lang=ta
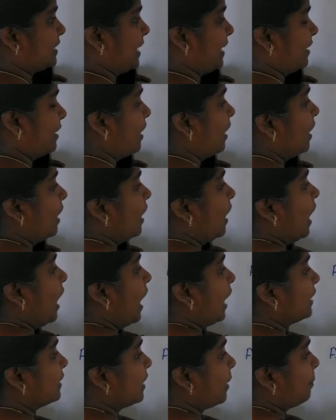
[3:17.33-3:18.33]
இசட்
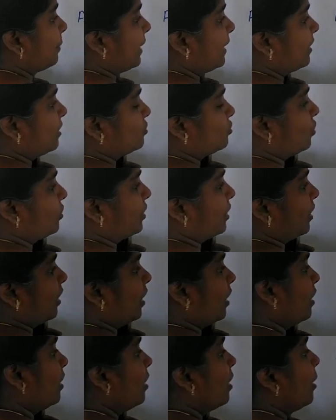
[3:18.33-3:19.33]
அதுக்கப்புறம் என்ன
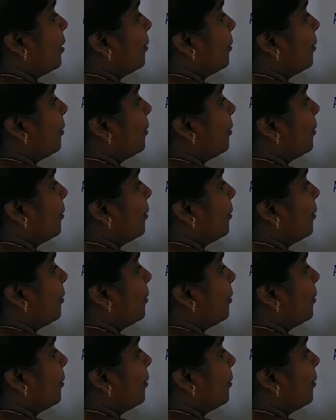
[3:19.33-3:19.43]
சொல்கிறேன்னா